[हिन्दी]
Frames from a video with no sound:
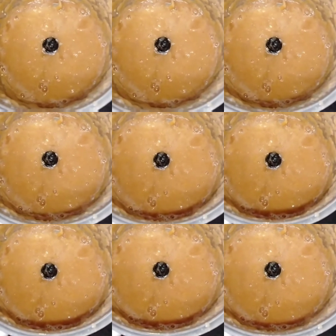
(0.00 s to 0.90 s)
देखिए
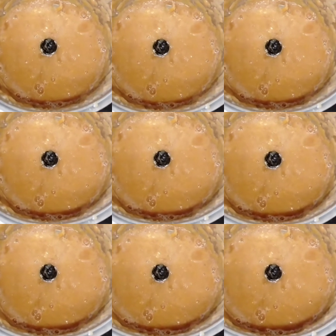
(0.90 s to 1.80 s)
एक स्मूथ और
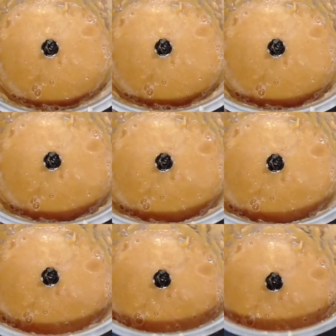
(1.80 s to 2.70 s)
फाइन
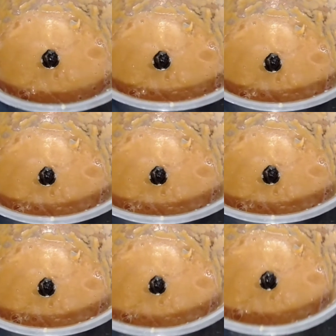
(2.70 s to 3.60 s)
पेस्ट हो गया है
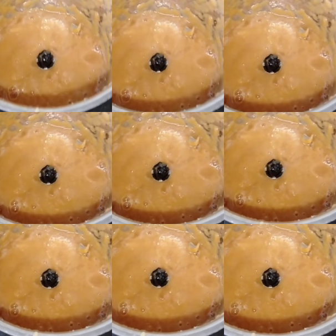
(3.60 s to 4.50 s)
अब मैं
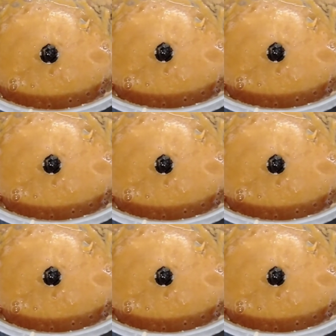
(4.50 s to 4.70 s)
करूँगी